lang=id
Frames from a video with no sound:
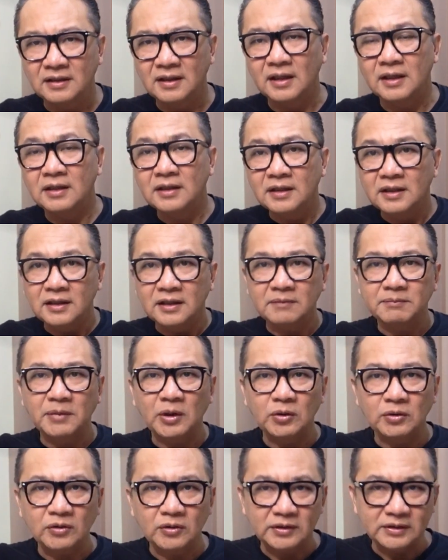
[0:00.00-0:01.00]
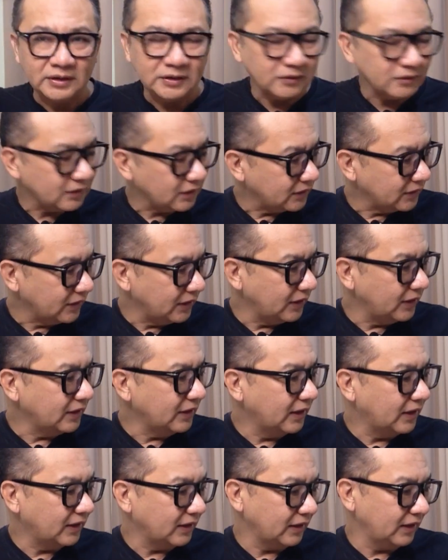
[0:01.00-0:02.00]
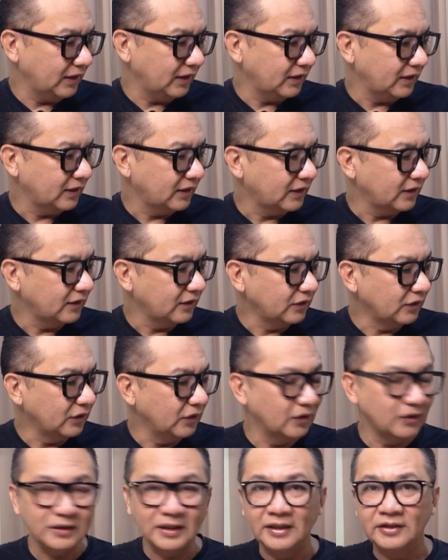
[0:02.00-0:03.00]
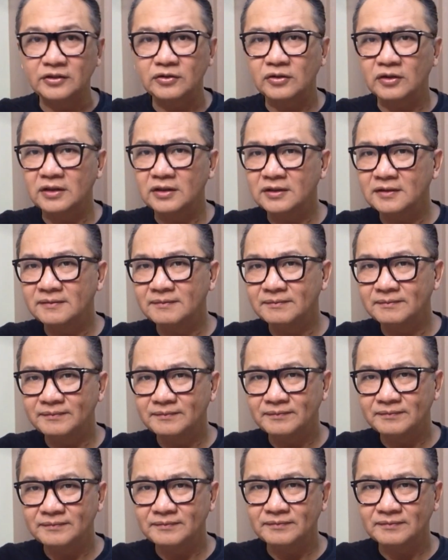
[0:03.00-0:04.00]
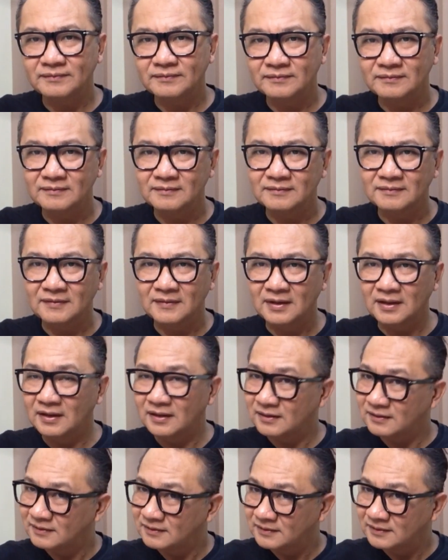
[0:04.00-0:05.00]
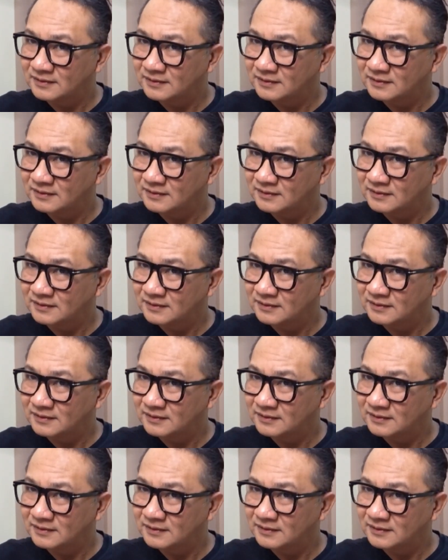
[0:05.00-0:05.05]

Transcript: Ya, chord chord itu terdiri dari do dan sol. Ya.